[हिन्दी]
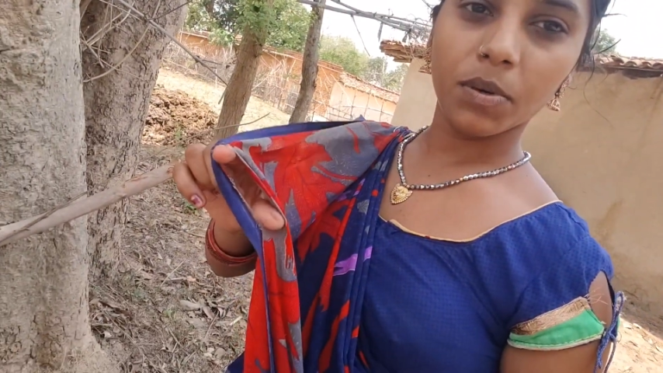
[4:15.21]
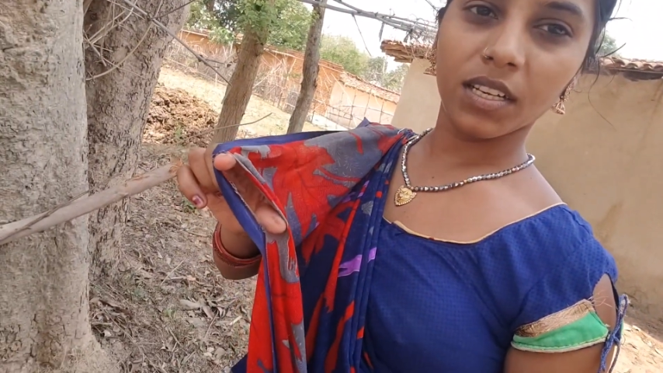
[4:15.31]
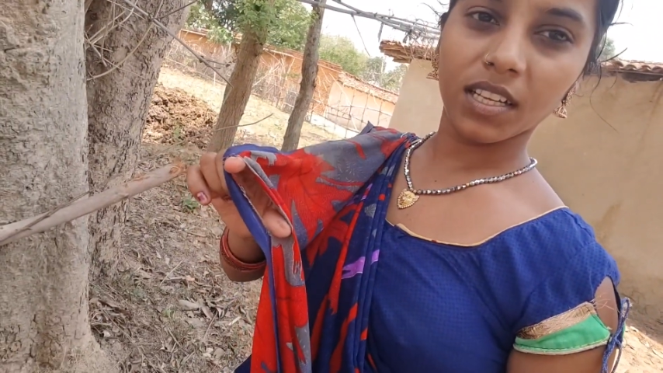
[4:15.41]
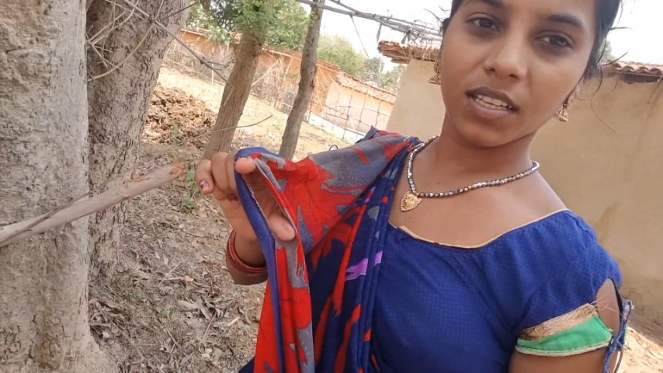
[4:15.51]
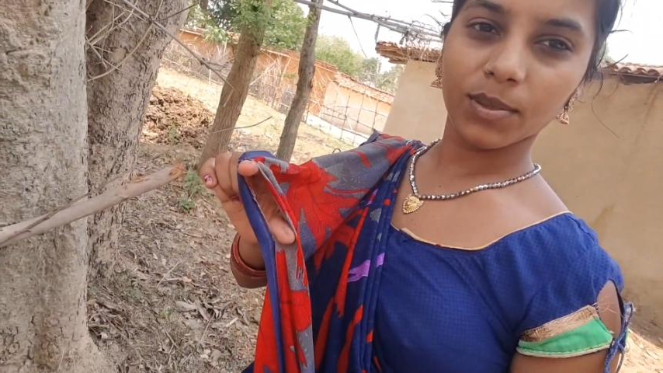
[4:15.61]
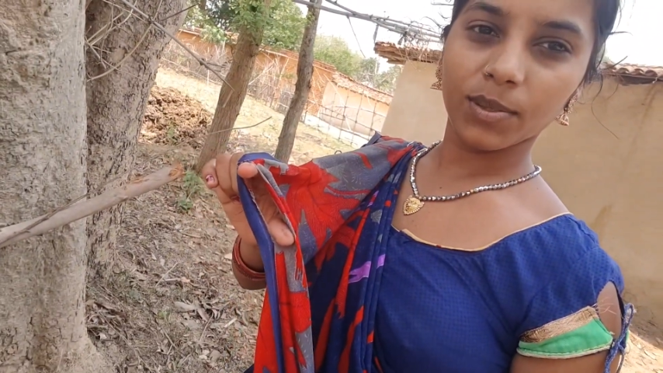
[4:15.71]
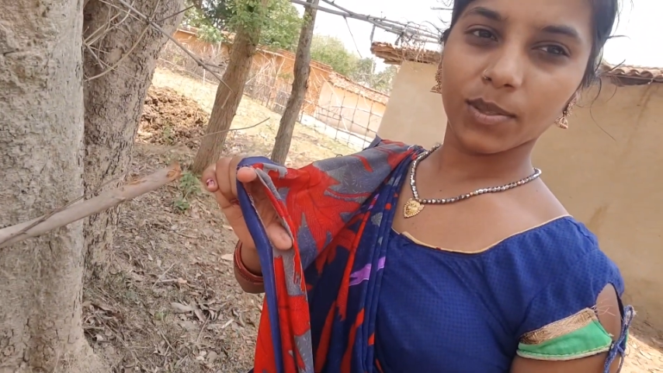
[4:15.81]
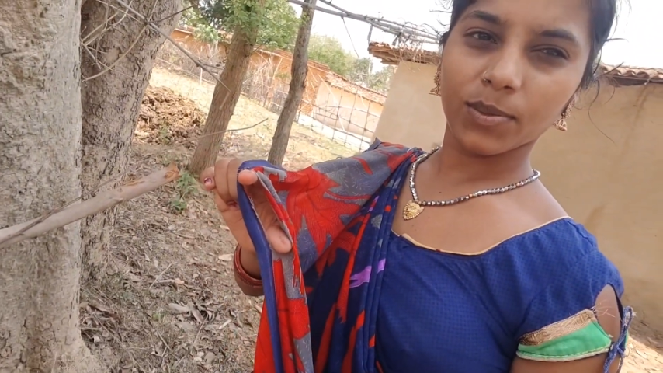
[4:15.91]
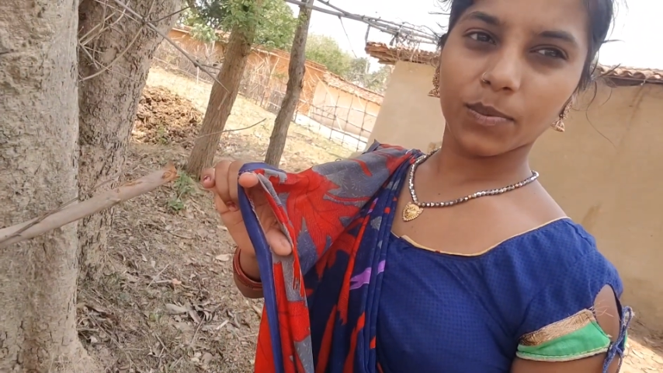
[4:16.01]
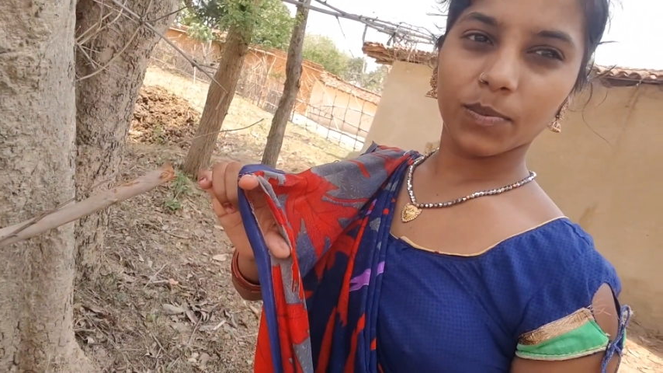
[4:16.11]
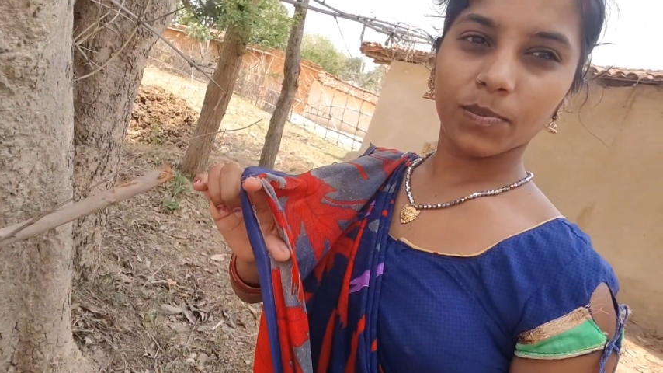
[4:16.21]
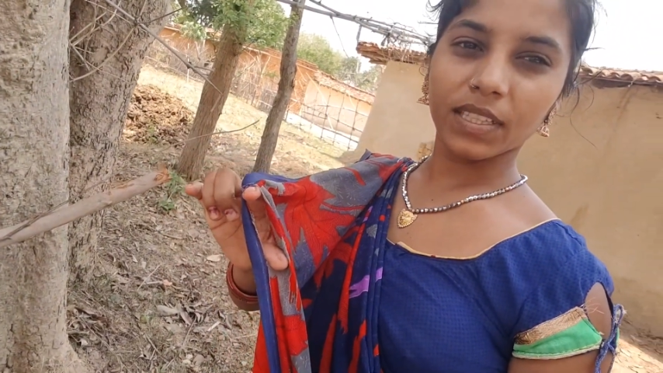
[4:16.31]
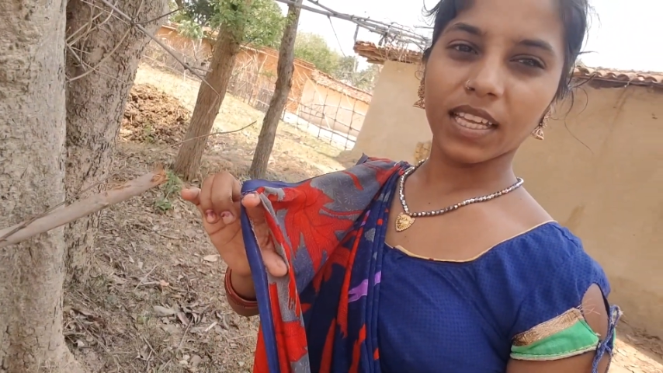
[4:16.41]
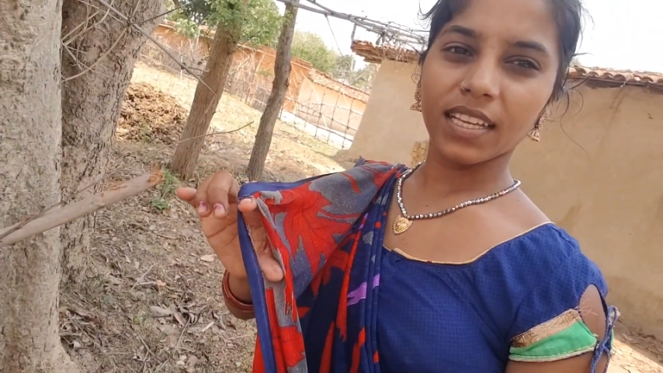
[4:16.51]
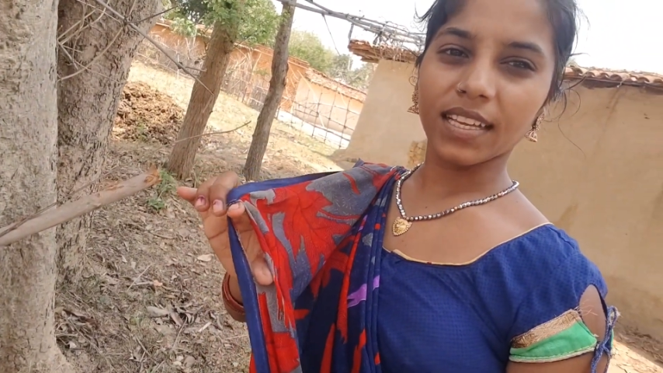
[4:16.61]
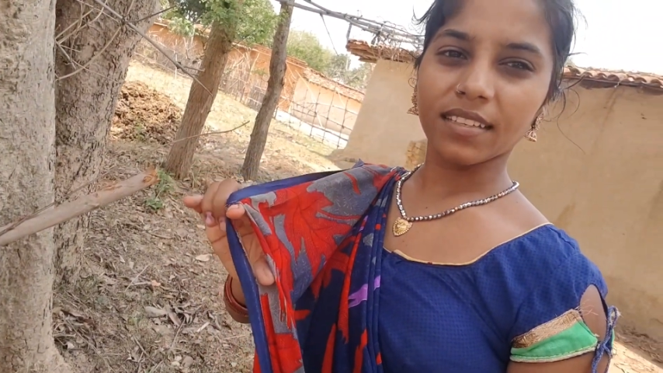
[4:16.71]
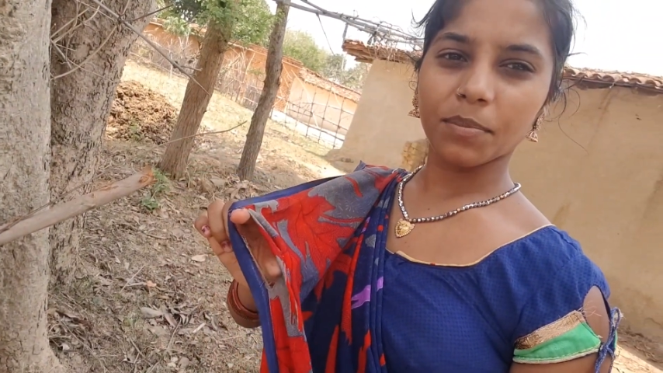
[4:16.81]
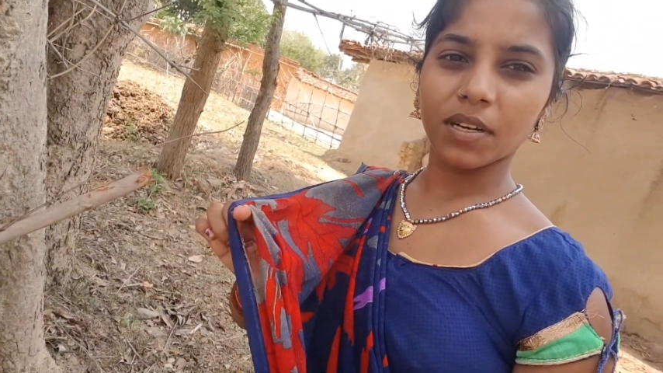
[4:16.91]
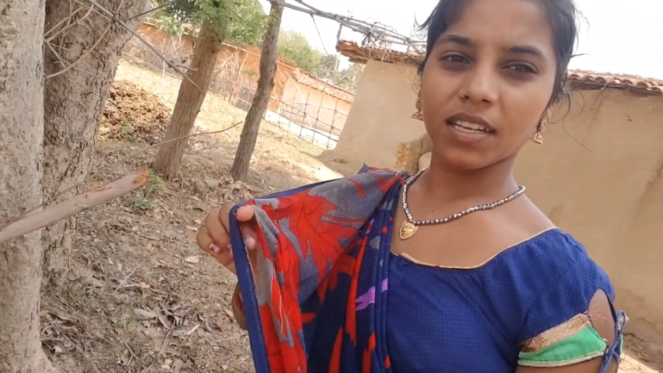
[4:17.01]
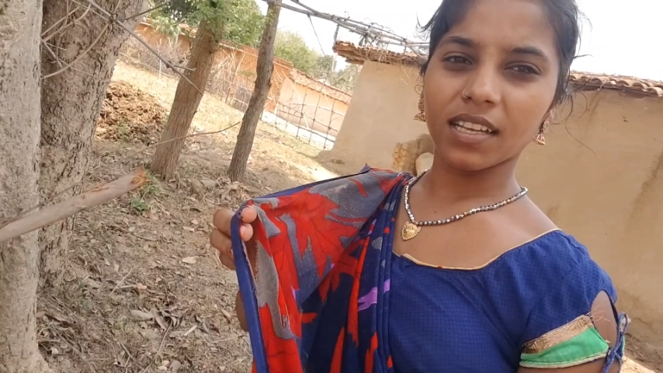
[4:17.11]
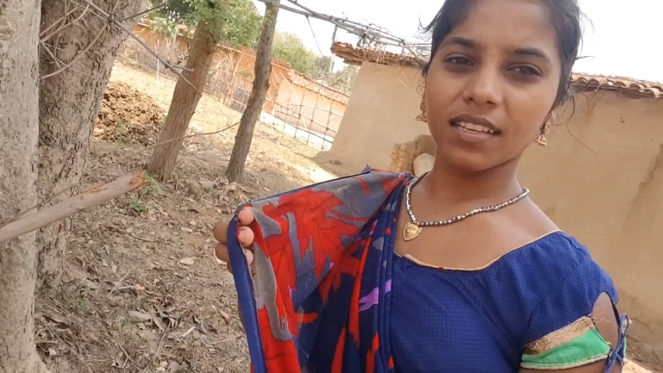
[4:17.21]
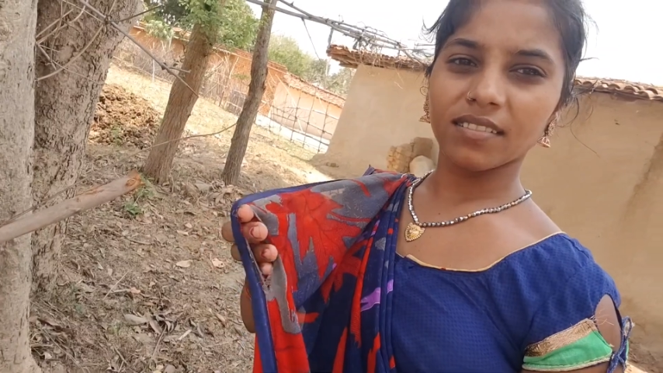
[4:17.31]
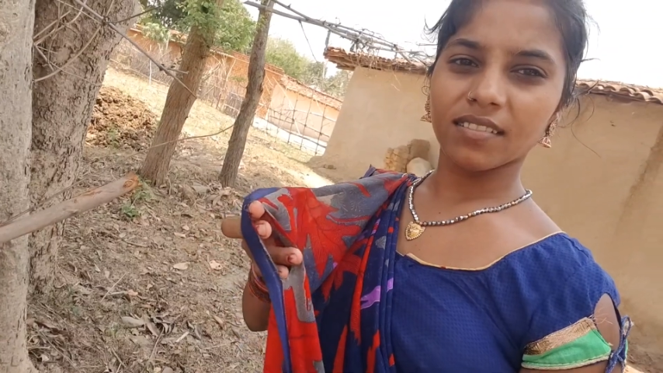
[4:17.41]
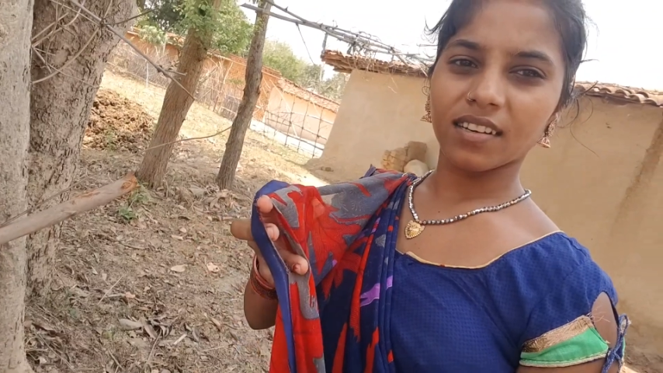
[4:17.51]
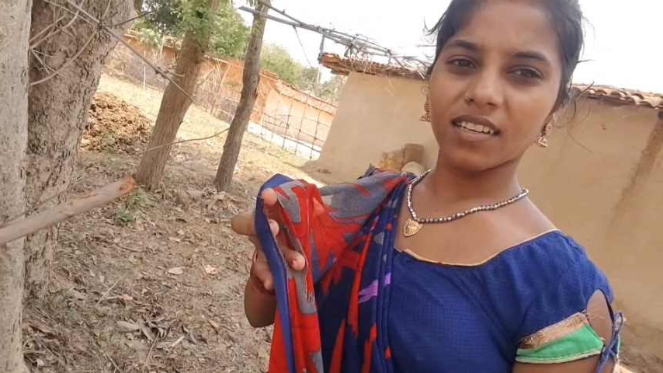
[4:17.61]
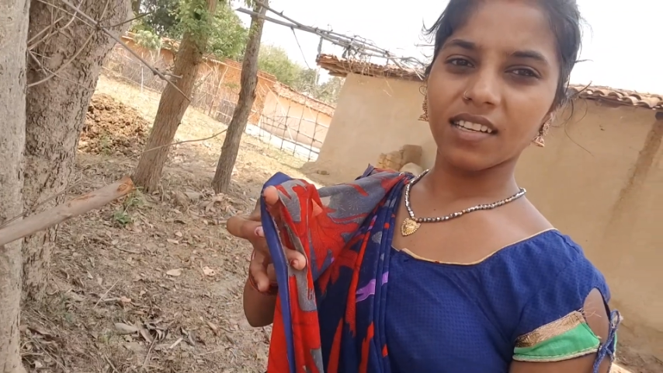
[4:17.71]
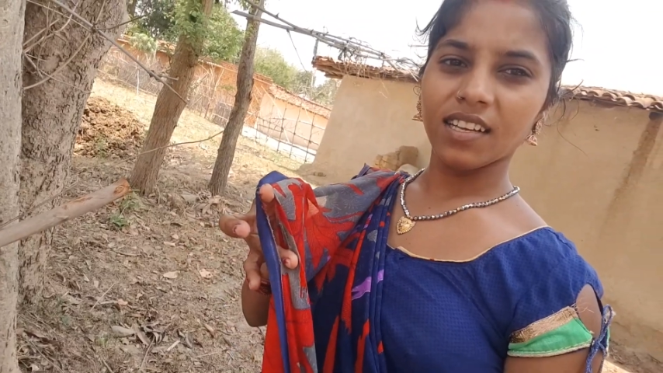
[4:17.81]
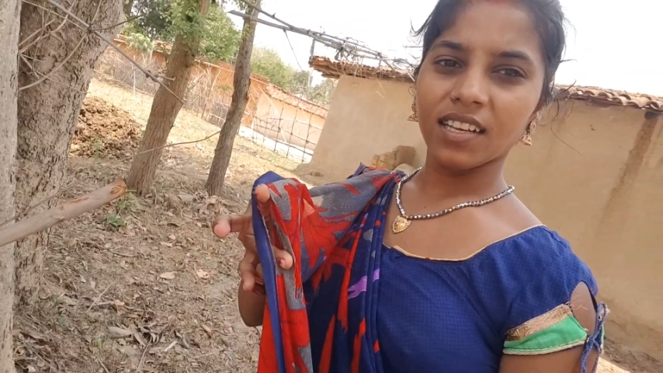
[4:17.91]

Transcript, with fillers: फट गया है दोस्तों पता है कैसे फट गया ये साड़ी